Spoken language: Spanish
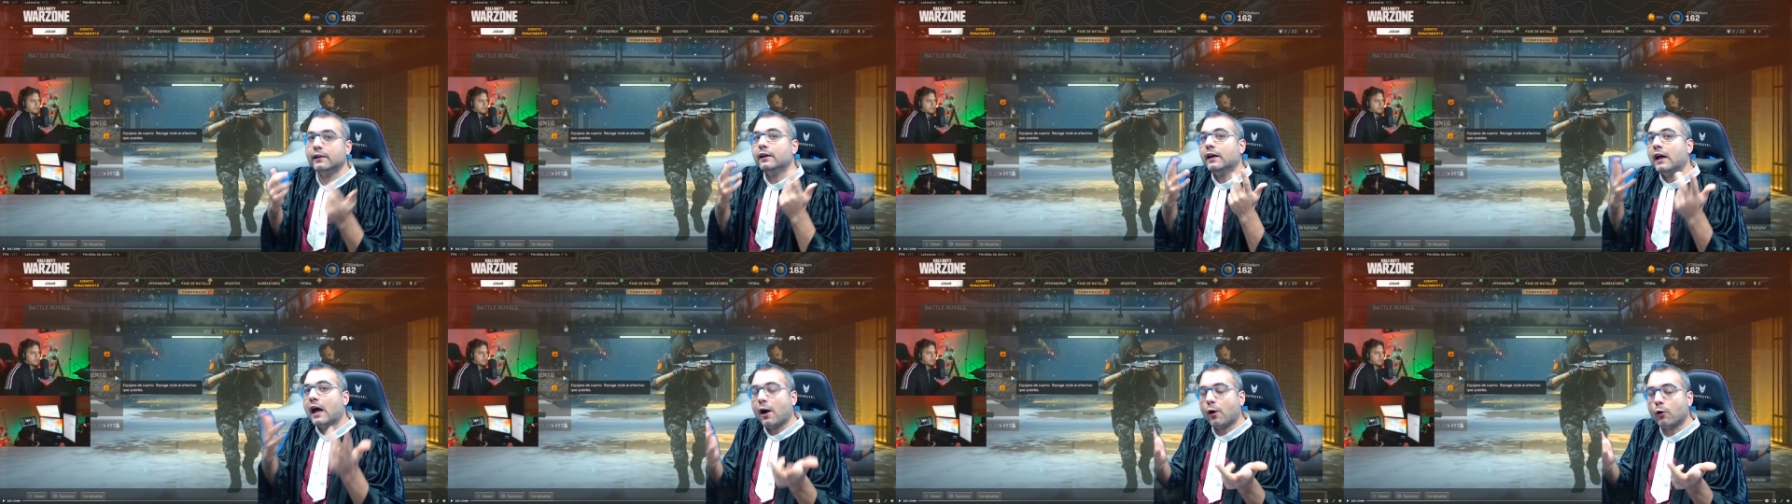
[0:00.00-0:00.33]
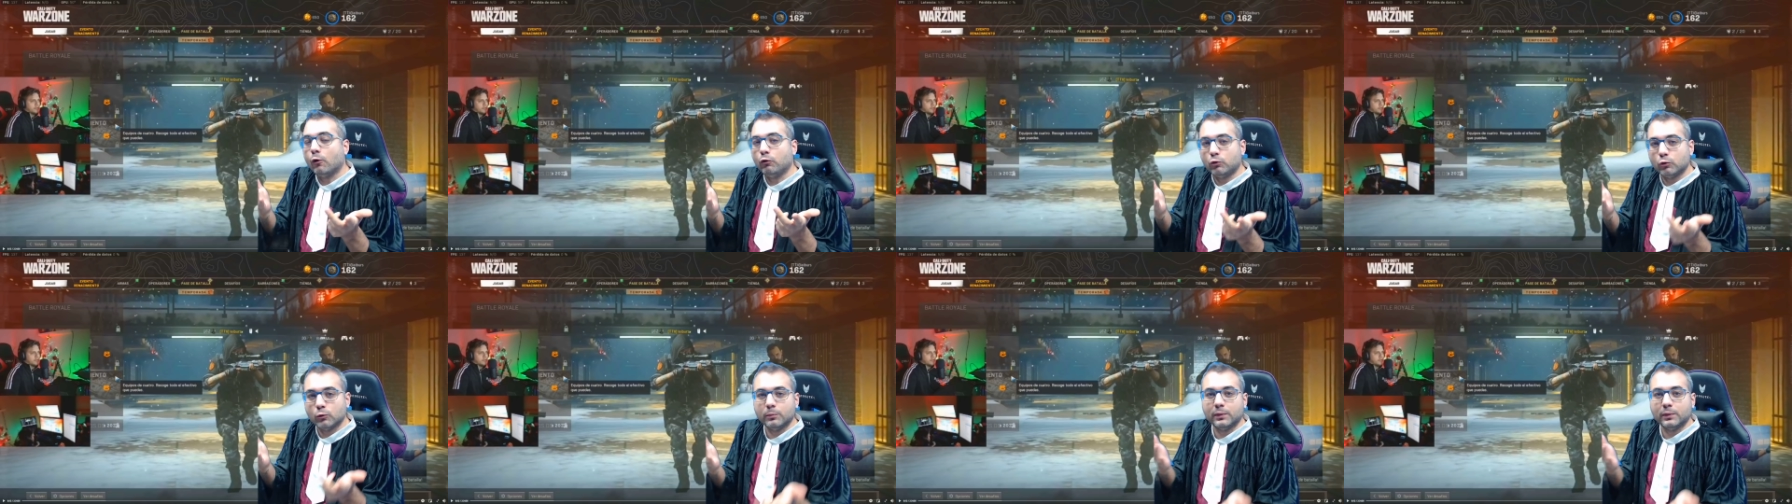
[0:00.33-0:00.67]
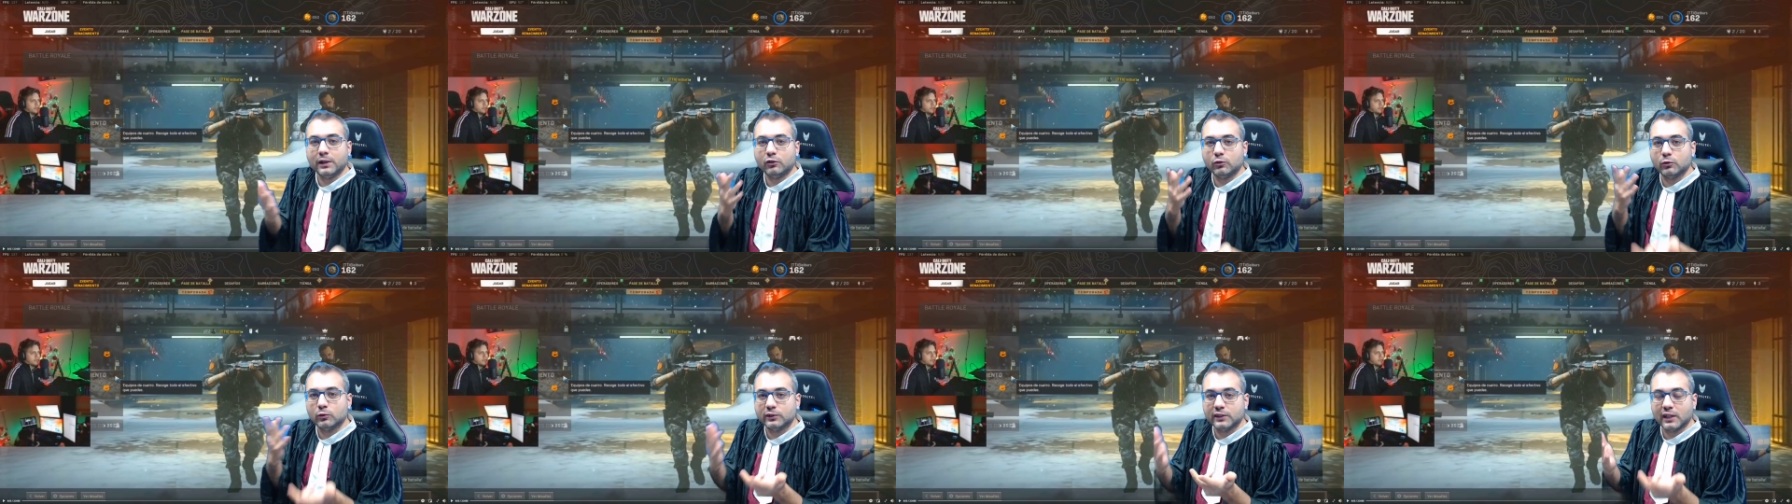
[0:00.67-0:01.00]
acostumbra a
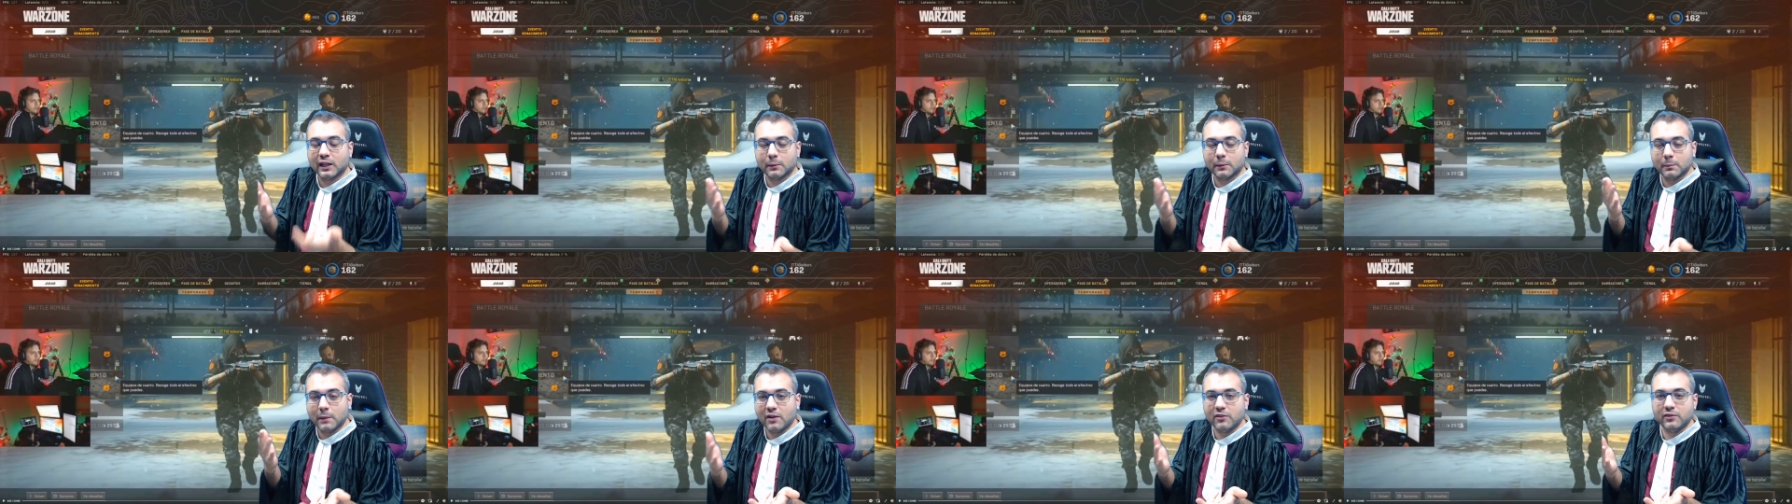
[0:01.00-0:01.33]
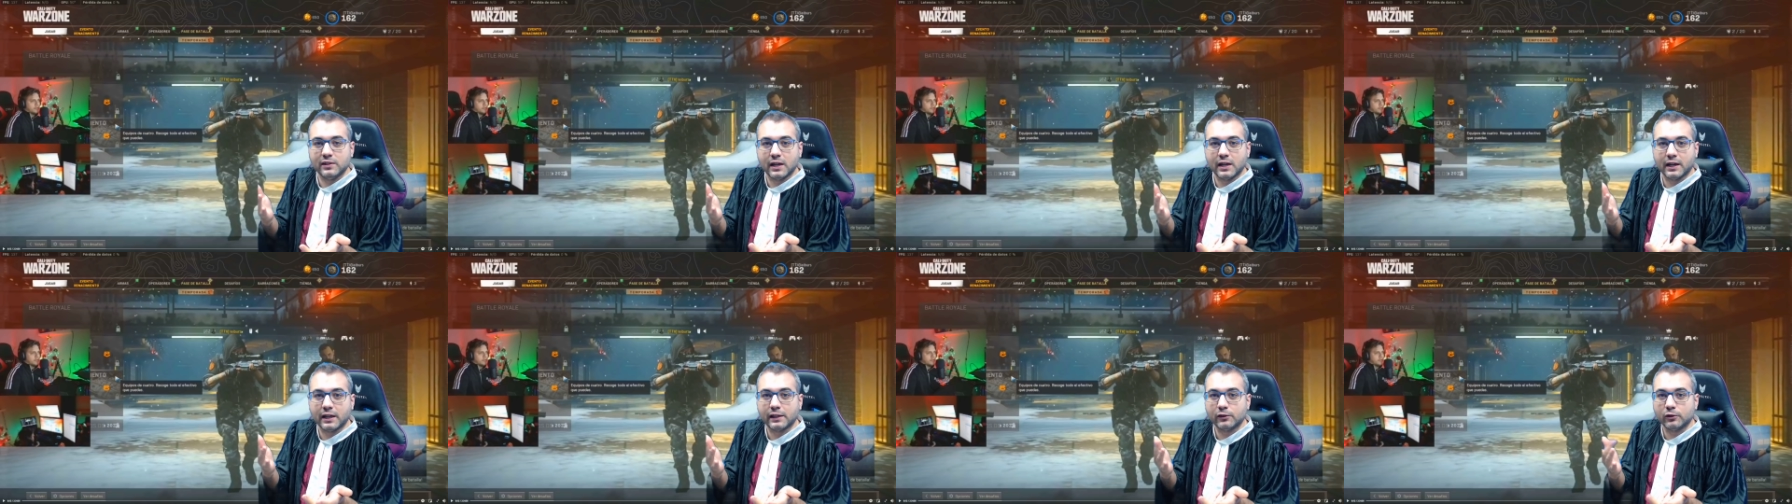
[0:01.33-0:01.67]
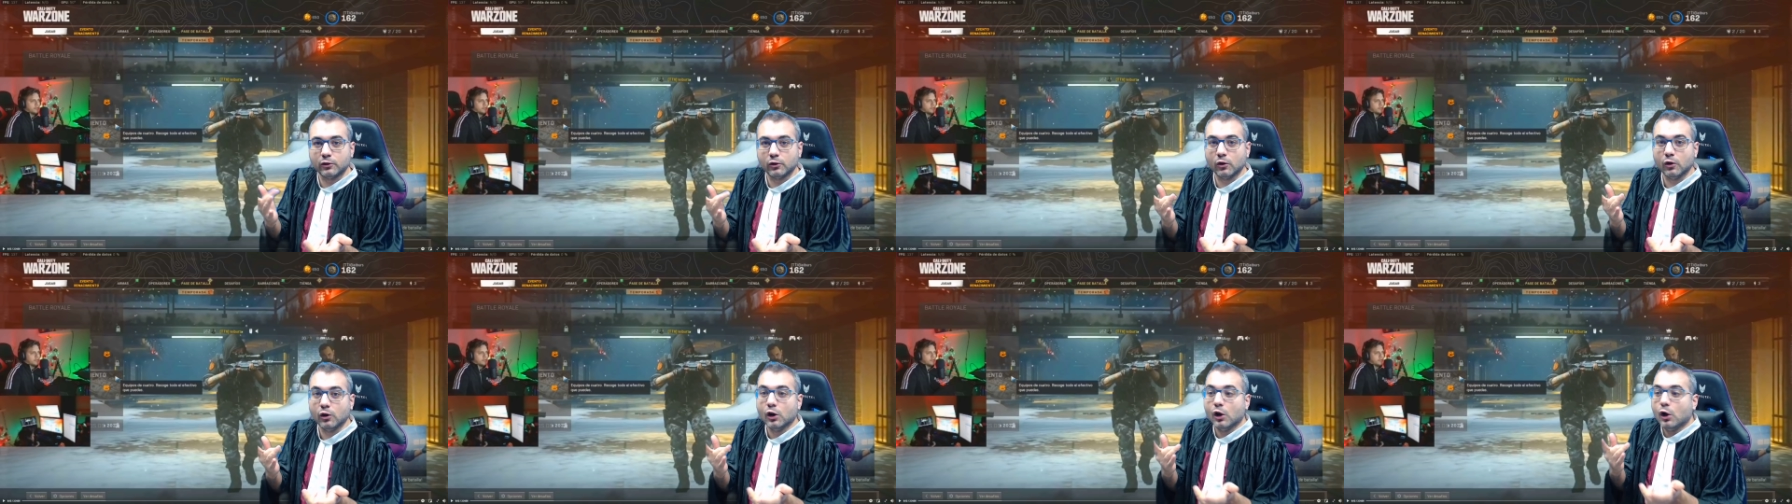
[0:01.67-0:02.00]
soltar más
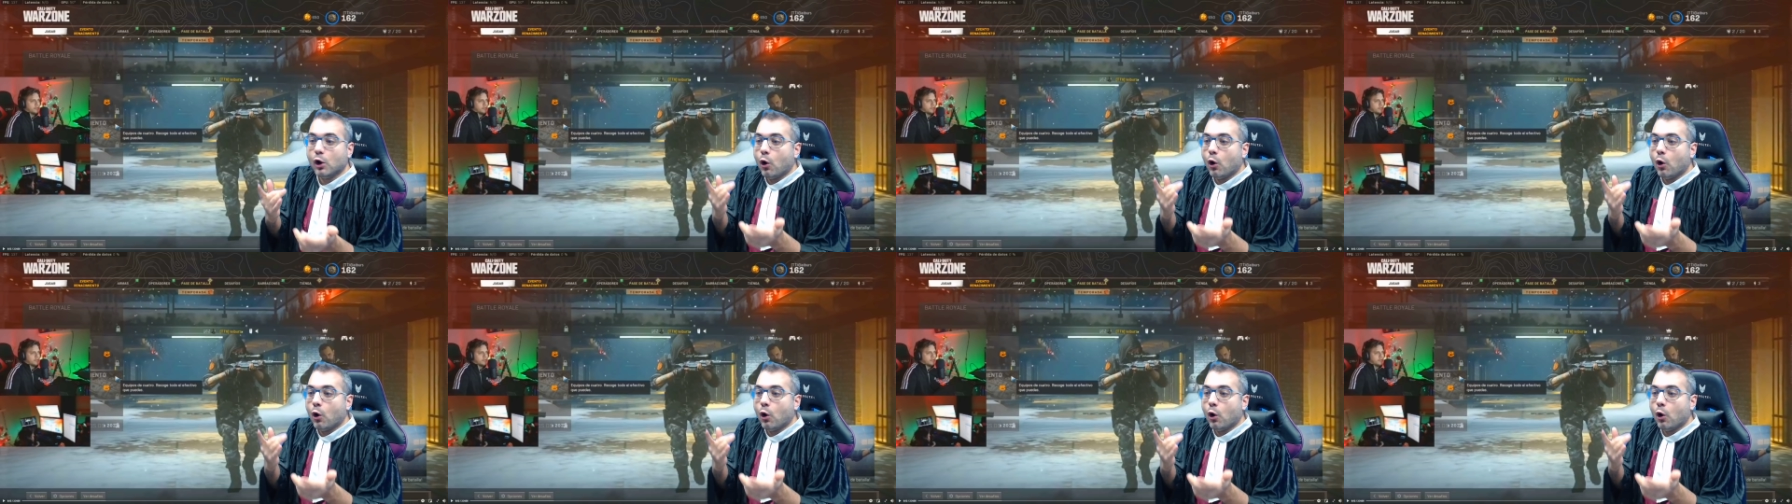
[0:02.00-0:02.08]
dinerito